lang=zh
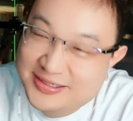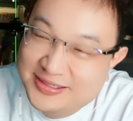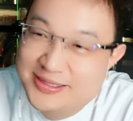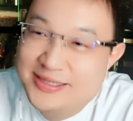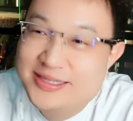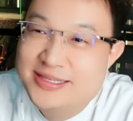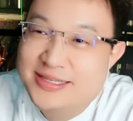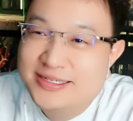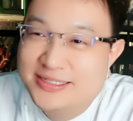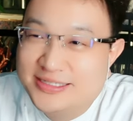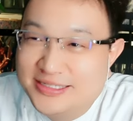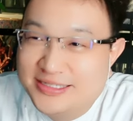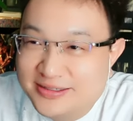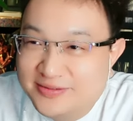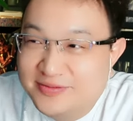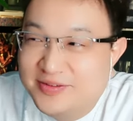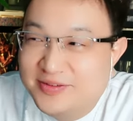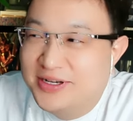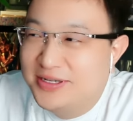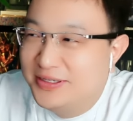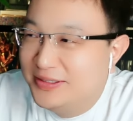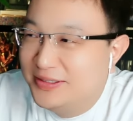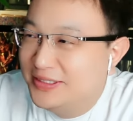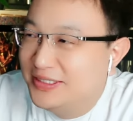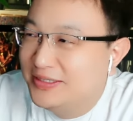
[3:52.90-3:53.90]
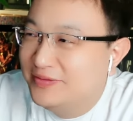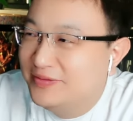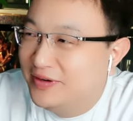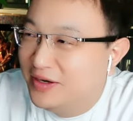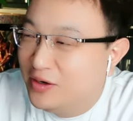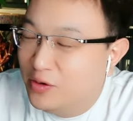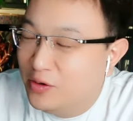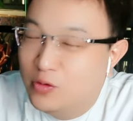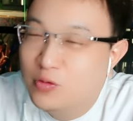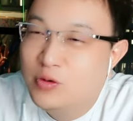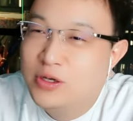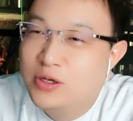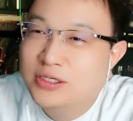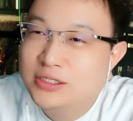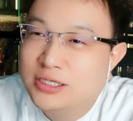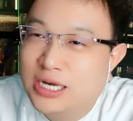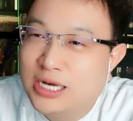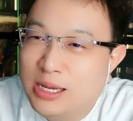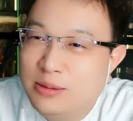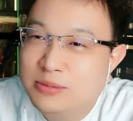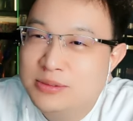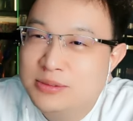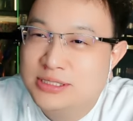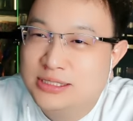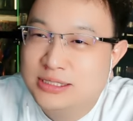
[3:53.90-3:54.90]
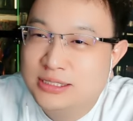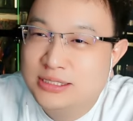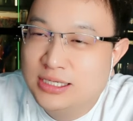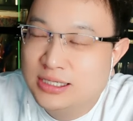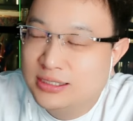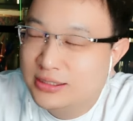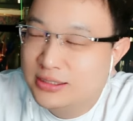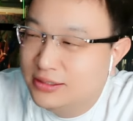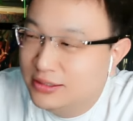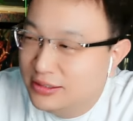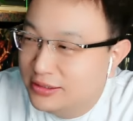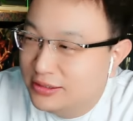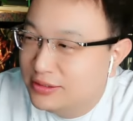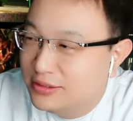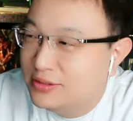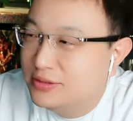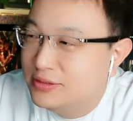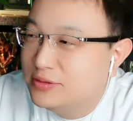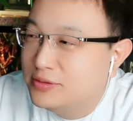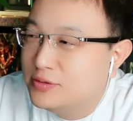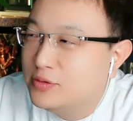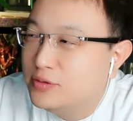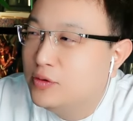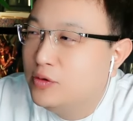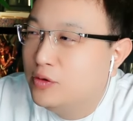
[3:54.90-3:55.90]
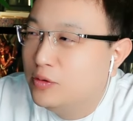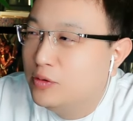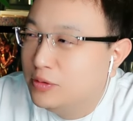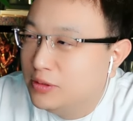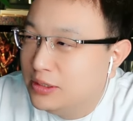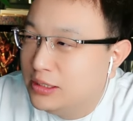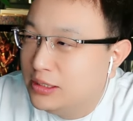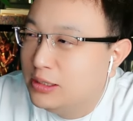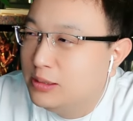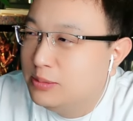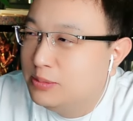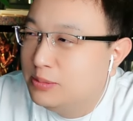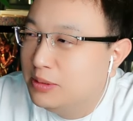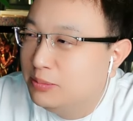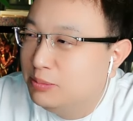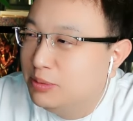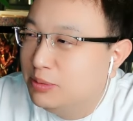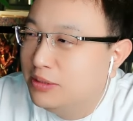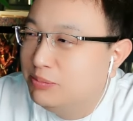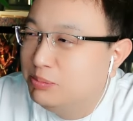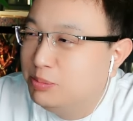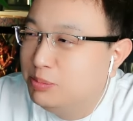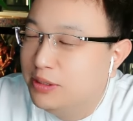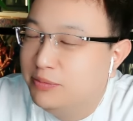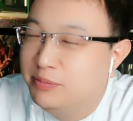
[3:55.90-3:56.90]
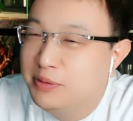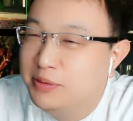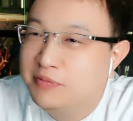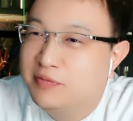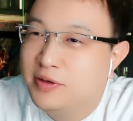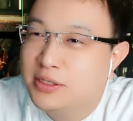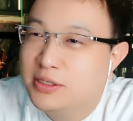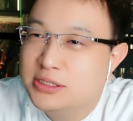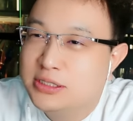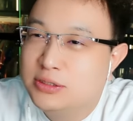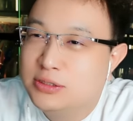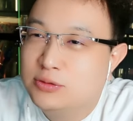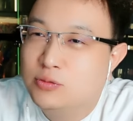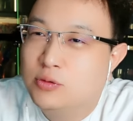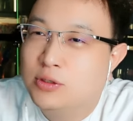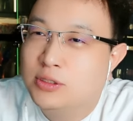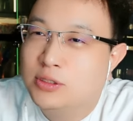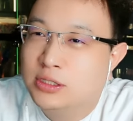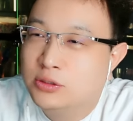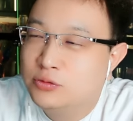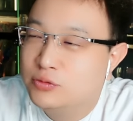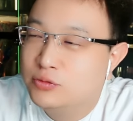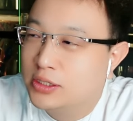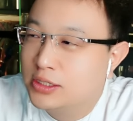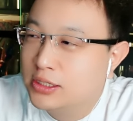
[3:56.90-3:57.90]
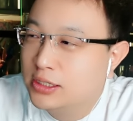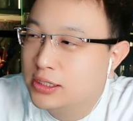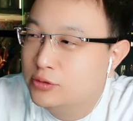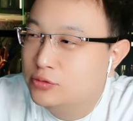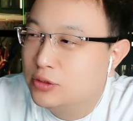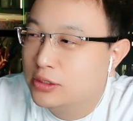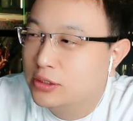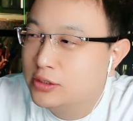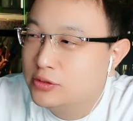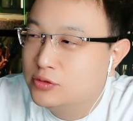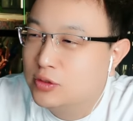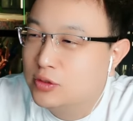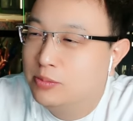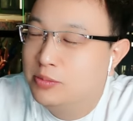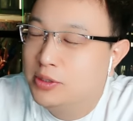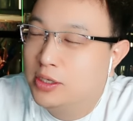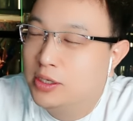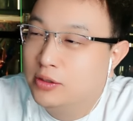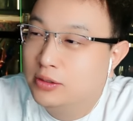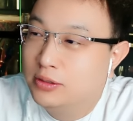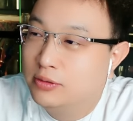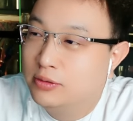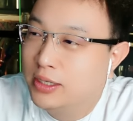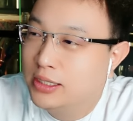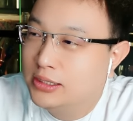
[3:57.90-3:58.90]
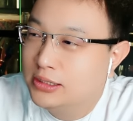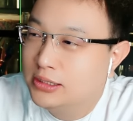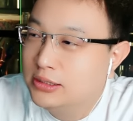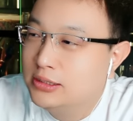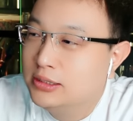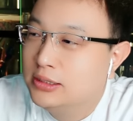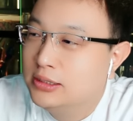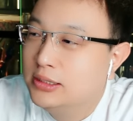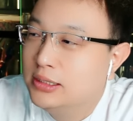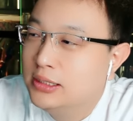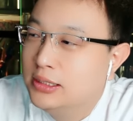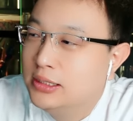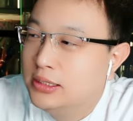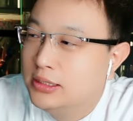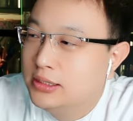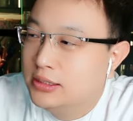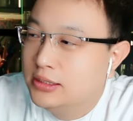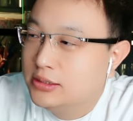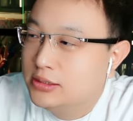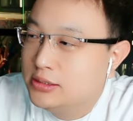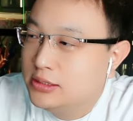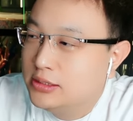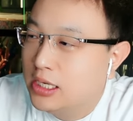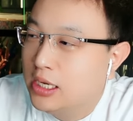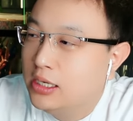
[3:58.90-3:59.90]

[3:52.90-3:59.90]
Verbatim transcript: 行吧，行吧，后悔是来不及了。那最最后你也别别别别放弃，如果能转科，转科转不了的话，你。看看